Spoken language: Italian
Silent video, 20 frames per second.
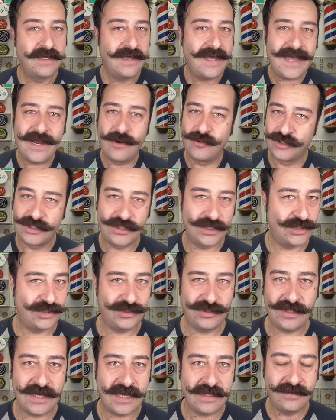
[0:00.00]
è lo
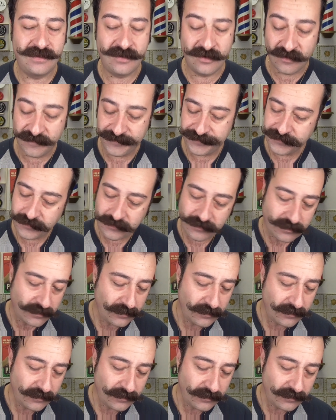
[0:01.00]
stesso identico